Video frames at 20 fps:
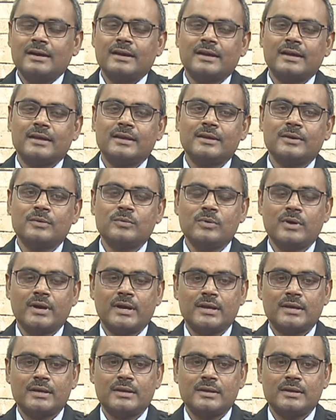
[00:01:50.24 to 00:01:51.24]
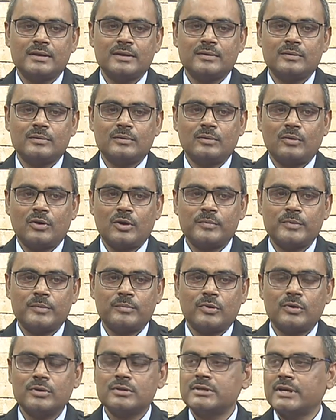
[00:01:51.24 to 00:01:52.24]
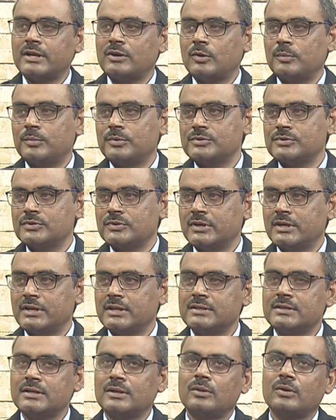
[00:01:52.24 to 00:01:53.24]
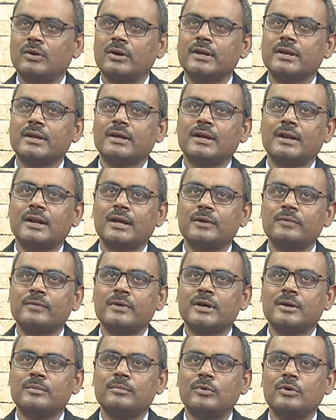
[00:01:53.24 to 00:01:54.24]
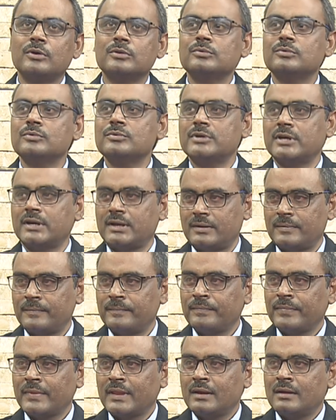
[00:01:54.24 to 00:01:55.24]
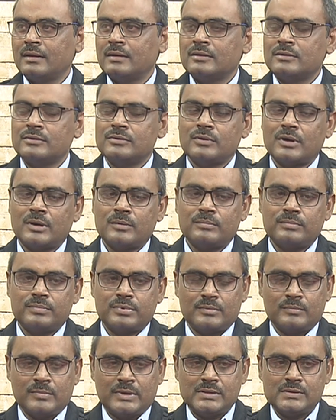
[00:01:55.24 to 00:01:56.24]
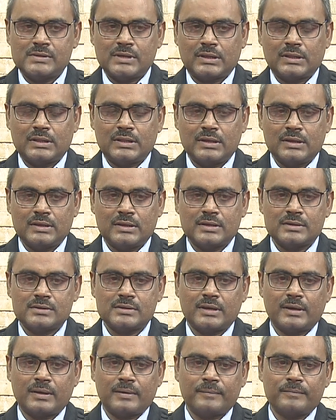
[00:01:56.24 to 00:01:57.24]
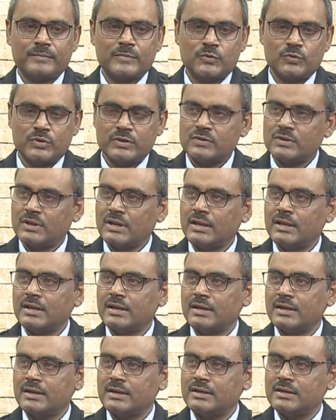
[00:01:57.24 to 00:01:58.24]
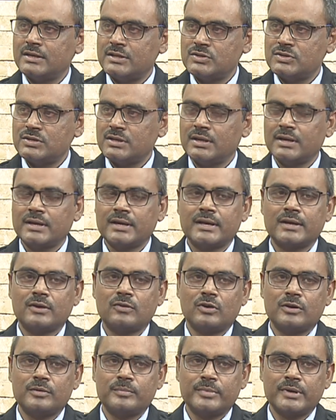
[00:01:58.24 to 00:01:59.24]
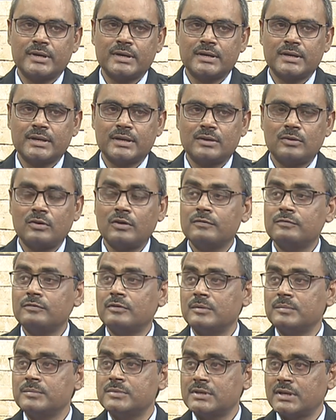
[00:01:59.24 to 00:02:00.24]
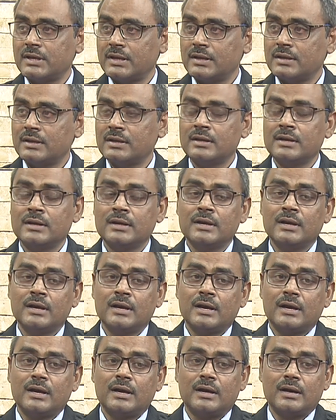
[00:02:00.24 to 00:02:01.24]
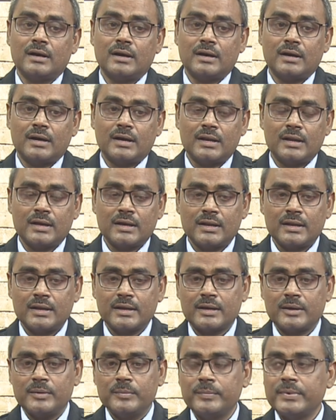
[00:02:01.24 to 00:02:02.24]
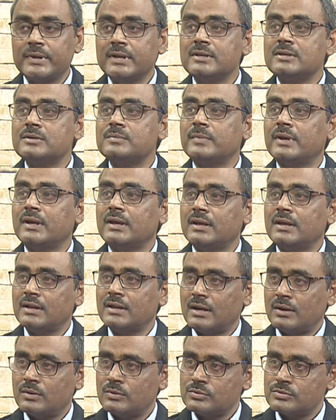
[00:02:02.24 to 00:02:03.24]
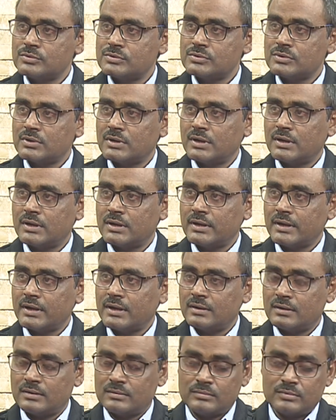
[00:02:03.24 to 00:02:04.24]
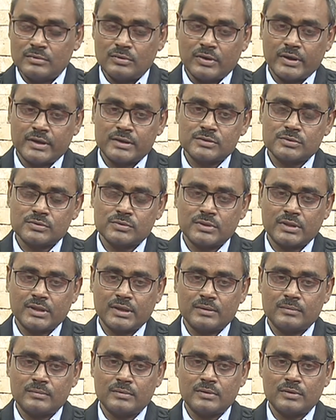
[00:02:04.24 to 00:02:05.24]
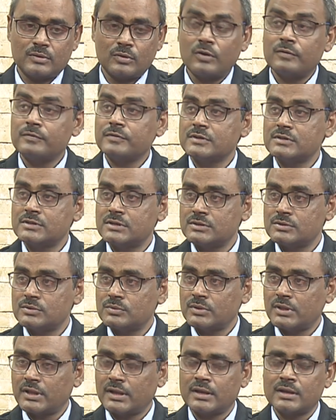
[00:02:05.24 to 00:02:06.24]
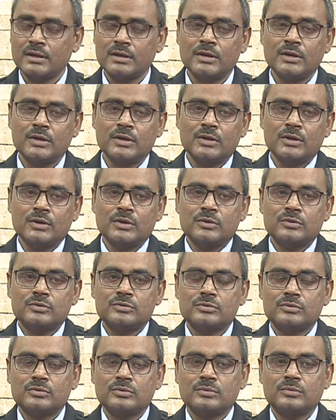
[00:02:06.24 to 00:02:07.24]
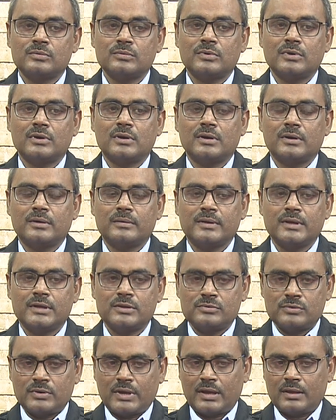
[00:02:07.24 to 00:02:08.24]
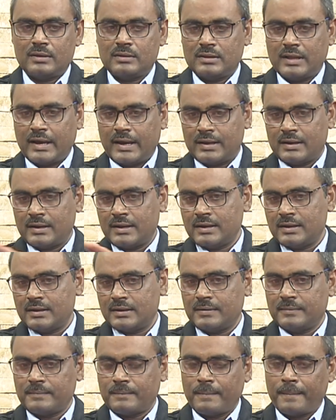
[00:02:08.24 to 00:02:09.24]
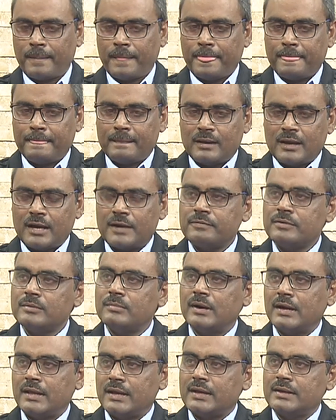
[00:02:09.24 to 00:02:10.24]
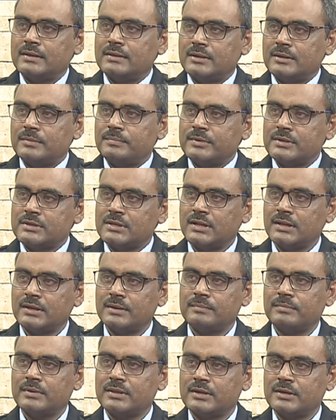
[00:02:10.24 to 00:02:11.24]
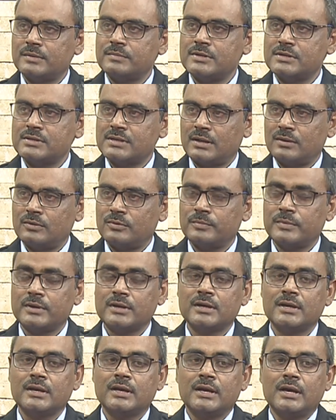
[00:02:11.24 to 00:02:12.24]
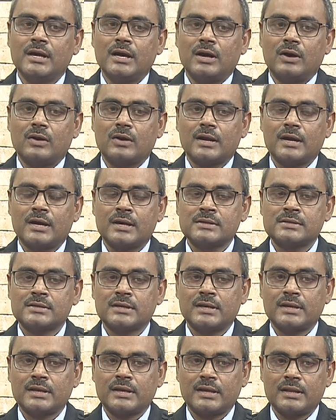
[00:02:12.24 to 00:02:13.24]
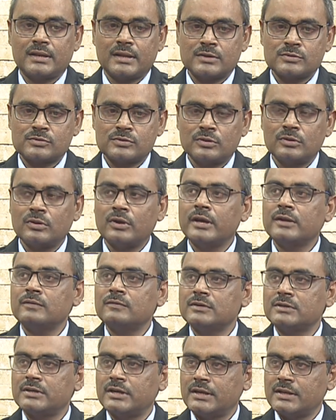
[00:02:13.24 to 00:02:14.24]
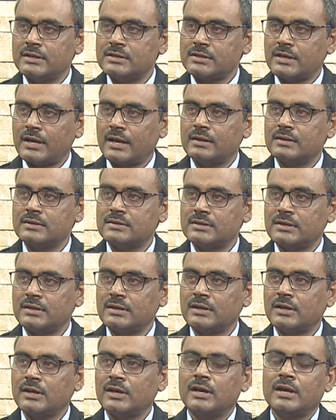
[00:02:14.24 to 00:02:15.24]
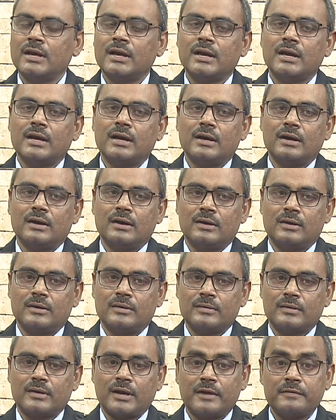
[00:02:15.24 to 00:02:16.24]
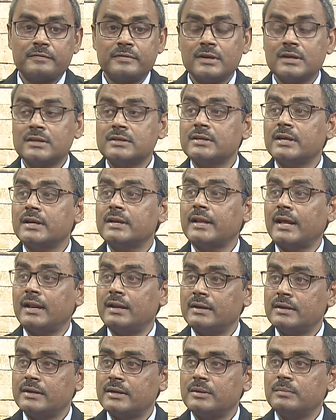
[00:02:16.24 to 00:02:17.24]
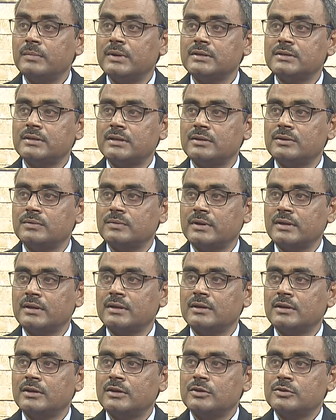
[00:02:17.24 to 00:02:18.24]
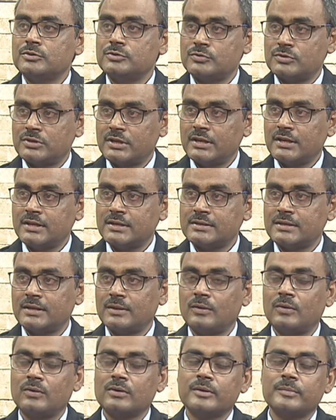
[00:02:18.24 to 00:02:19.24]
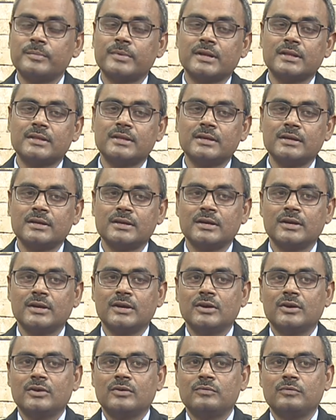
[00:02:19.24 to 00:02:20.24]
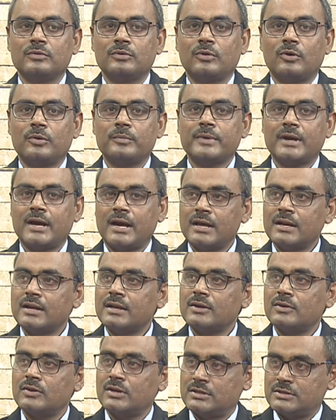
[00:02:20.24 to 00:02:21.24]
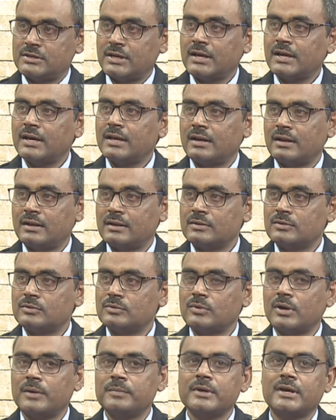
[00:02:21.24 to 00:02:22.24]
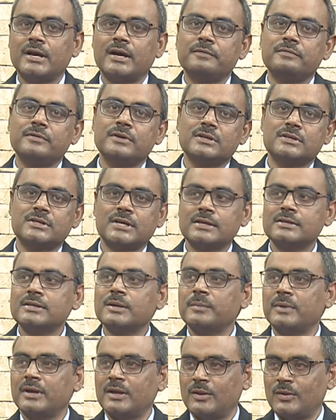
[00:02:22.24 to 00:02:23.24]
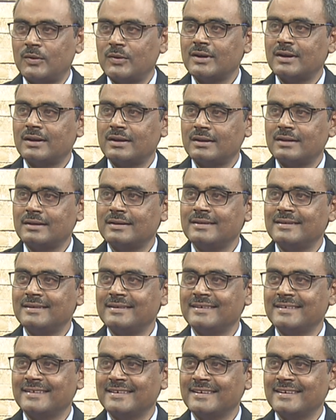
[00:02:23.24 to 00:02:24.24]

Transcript: ये हुआ है कि लॉ में बहुत सारे अपॉर्चुनिटीज़ हैं लॉयर के अलावा आप बहुत कुछ है हम्म। जो आप बन सकती हैं जैसे जुडिशरी है टीचिंग है कॉरपोरेट है लॉ फॉर्म्स हैं अलग अलग कंपनीज में हाउस लॉयर्स होते हैं लॉ ऑफिसर्स होते हैं सो so, ये जो दायरा है काफ़ी बढ़ा है इधर पिछले पंद्रह बीस सालों में हम्म, हम्म। और ख़ास करके नेशनल लॉ यूनिवर्सिटीज़ के आने से हम्म। काफ़ी अच्छे टैलेंटेड बच्चे जो हैं जो सीरियस हैं लॉ के प्रति वो लॉ में आ रहे हैं और अच्छा कर रहे हैं तो अभी काफ़ी अच्छा समय है लॉ करने के लिए